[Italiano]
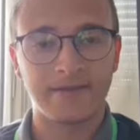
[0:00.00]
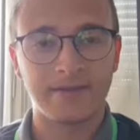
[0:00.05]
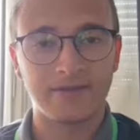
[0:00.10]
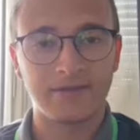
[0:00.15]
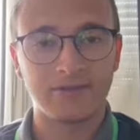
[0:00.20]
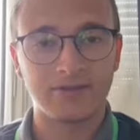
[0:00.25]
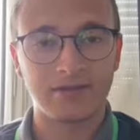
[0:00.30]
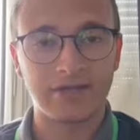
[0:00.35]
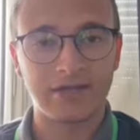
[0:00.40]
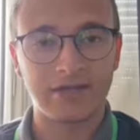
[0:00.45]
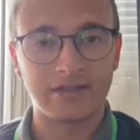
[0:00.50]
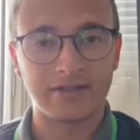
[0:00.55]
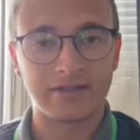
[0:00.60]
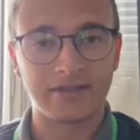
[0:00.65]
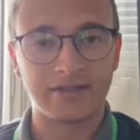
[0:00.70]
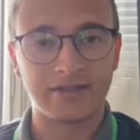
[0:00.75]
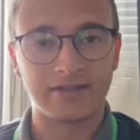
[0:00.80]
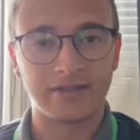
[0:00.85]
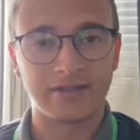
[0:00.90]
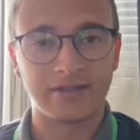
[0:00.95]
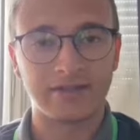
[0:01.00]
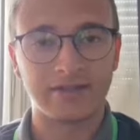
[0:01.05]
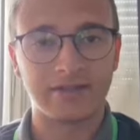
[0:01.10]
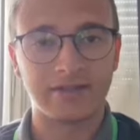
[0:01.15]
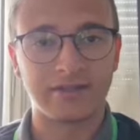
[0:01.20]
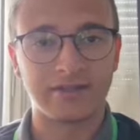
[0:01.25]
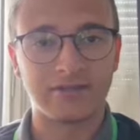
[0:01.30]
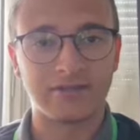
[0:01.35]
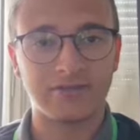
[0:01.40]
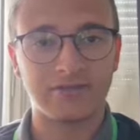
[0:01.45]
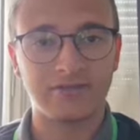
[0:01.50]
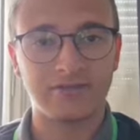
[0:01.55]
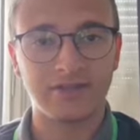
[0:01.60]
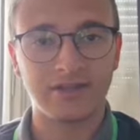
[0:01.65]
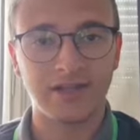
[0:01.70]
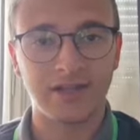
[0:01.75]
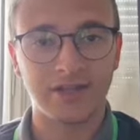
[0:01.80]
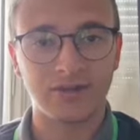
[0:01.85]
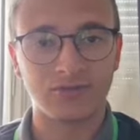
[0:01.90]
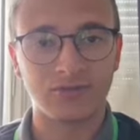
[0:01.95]
ignoranti, sia
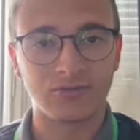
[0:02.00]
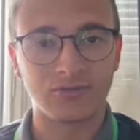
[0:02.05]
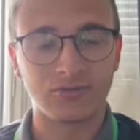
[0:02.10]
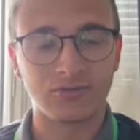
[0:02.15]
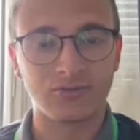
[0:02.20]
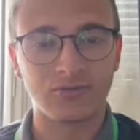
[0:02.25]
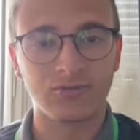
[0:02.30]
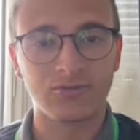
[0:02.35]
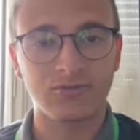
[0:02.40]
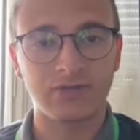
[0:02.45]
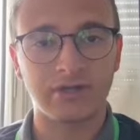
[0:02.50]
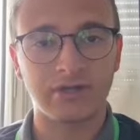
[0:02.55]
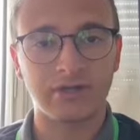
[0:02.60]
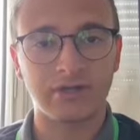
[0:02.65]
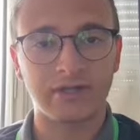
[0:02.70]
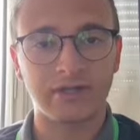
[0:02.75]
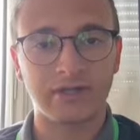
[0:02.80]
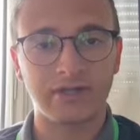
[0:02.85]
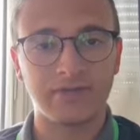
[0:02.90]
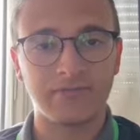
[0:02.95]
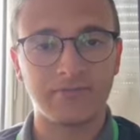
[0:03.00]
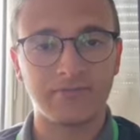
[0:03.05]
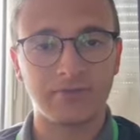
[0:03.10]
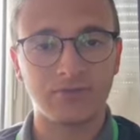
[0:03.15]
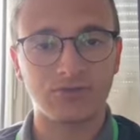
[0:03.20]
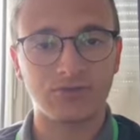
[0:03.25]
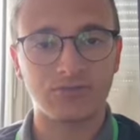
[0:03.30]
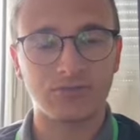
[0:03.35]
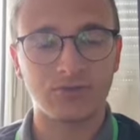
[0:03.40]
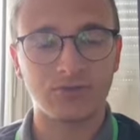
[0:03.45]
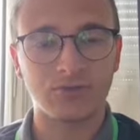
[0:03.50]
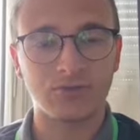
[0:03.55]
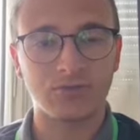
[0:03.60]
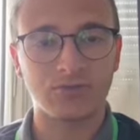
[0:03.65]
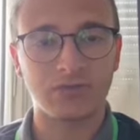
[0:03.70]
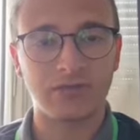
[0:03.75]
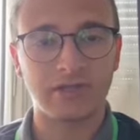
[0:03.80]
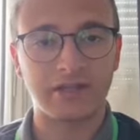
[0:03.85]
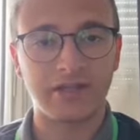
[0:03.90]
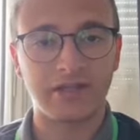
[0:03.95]
dalla cultura ma
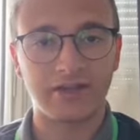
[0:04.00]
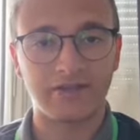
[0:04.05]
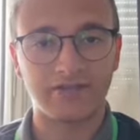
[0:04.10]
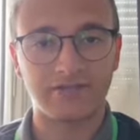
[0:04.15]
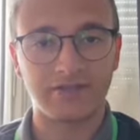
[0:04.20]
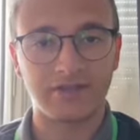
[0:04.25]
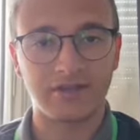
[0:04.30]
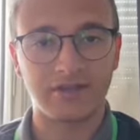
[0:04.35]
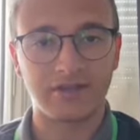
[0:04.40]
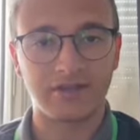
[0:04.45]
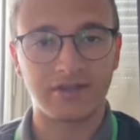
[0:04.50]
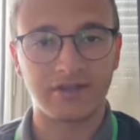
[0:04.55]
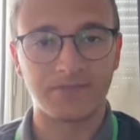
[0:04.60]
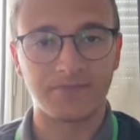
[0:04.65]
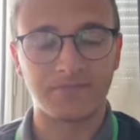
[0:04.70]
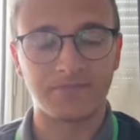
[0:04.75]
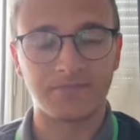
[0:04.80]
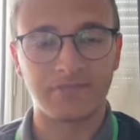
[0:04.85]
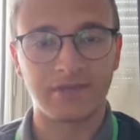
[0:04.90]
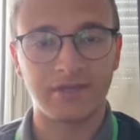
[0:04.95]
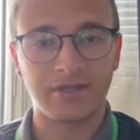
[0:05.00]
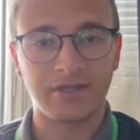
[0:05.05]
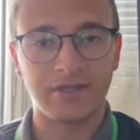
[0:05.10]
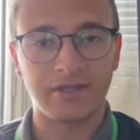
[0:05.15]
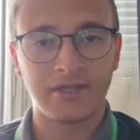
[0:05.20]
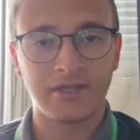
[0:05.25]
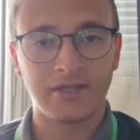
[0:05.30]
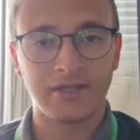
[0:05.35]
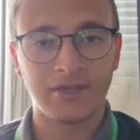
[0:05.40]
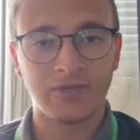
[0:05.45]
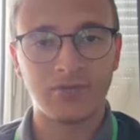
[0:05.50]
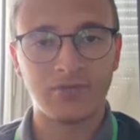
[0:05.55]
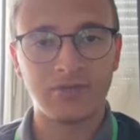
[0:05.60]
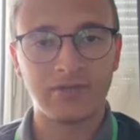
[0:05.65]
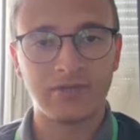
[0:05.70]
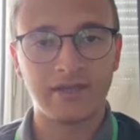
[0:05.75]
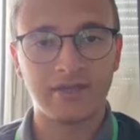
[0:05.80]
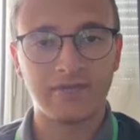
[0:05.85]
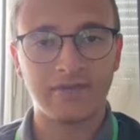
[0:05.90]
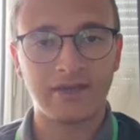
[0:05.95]
soprattutto anche dalla fede. E quindi
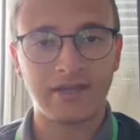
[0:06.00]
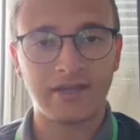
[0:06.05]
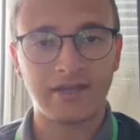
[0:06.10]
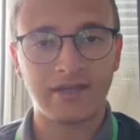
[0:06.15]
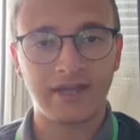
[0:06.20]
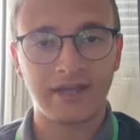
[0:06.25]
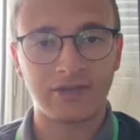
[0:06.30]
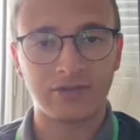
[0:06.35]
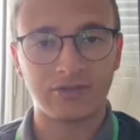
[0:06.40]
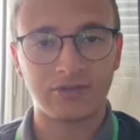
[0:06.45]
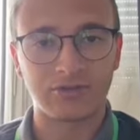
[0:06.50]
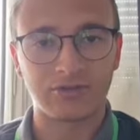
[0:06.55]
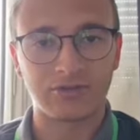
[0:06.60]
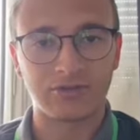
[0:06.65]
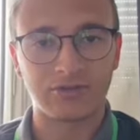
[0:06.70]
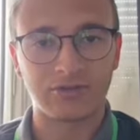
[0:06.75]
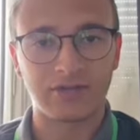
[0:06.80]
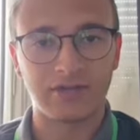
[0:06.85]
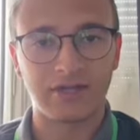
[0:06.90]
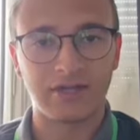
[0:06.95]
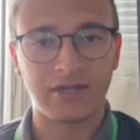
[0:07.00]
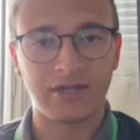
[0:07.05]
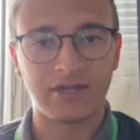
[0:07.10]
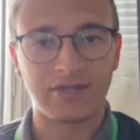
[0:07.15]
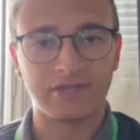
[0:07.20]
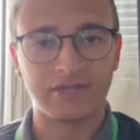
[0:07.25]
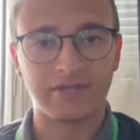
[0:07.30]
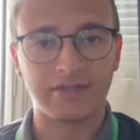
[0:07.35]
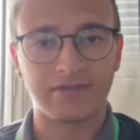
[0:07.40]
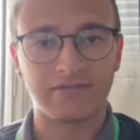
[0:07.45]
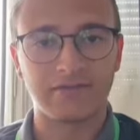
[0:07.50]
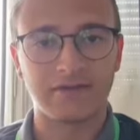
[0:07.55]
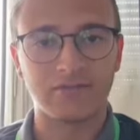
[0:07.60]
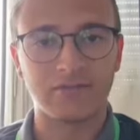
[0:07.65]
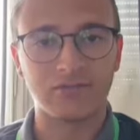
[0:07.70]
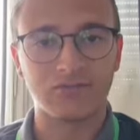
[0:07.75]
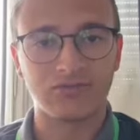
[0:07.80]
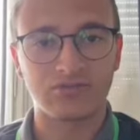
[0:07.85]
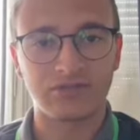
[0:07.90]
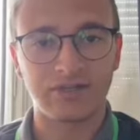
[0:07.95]
andava accanto, andava a
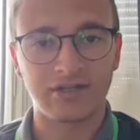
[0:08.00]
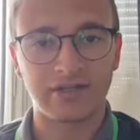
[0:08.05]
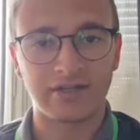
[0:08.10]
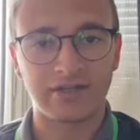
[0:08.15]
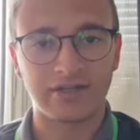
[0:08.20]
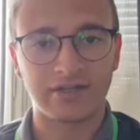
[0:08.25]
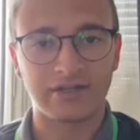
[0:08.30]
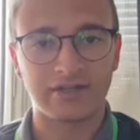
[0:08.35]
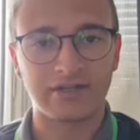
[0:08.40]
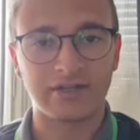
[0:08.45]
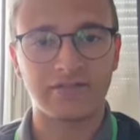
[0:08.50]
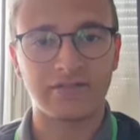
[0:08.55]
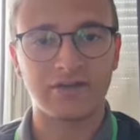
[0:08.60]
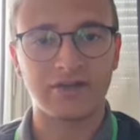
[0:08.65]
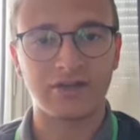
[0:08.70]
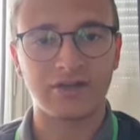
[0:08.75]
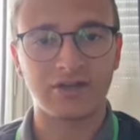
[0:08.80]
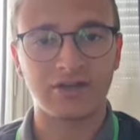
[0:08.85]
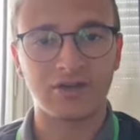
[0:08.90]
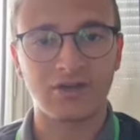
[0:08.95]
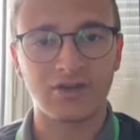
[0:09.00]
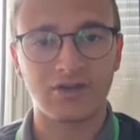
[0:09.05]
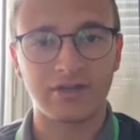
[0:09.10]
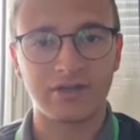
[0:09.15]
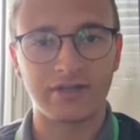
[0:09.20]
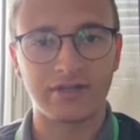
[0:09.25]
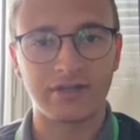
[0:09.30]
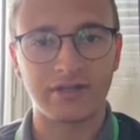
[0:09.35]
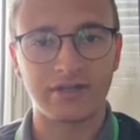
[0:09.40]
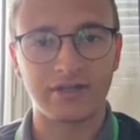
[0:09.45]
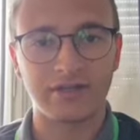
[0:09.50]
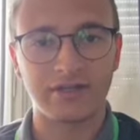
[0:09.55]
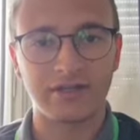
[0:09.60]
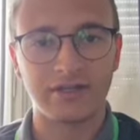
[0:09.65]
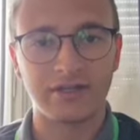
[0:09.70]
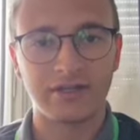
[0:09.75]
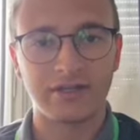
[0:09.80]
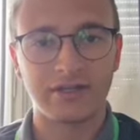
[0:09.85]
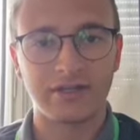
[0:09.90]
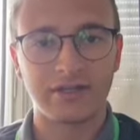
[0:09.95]
bussare, andava a raccogliere,
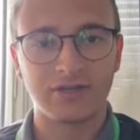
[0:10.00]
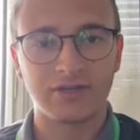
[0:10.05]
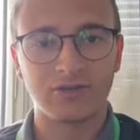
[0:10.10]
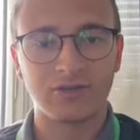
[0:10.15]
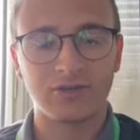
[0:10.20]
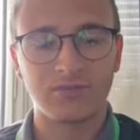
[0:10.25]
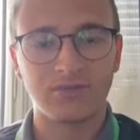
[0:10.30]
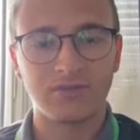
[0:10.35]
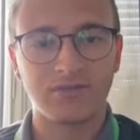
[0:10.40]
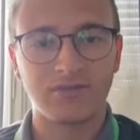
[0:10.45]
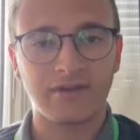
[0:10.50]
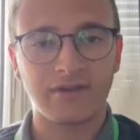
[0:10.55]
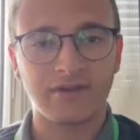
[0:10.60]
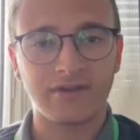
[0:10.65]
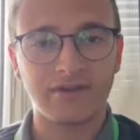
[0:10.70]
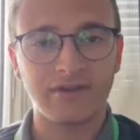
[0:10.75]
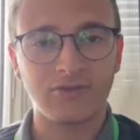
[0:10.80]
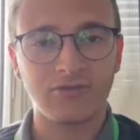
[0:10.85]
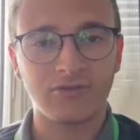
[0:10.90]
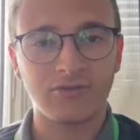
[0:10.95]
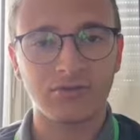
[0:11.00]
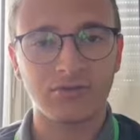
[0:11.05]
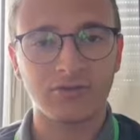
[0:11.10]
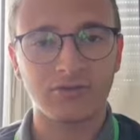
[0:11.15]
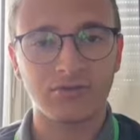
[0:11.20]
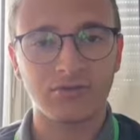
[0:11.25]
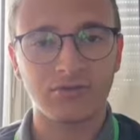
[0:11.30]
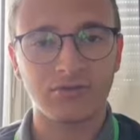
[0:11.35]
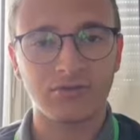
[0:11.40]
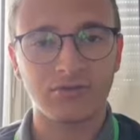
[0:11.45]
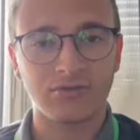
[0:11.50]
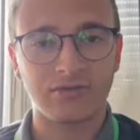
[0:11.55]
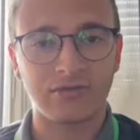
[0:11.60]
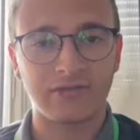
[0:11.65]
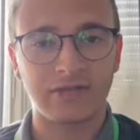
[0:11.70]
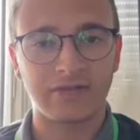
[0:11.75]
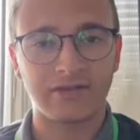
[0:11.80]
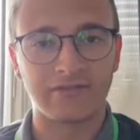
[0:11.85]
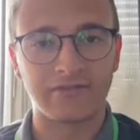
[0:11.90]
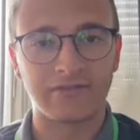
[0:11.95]
come fa Cristo con noi
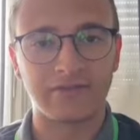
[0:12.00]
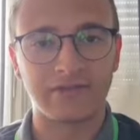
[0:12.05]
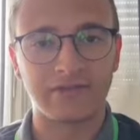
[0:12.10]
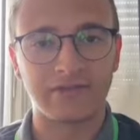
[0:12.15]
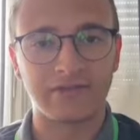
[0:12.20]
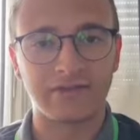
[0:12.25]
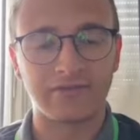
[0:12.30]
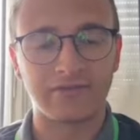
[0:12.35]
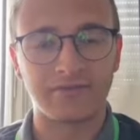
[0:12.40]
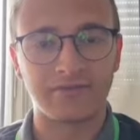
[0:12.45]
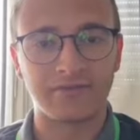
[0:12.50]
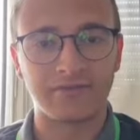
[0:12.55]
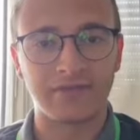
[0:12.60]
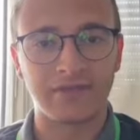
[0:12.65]
nella vita.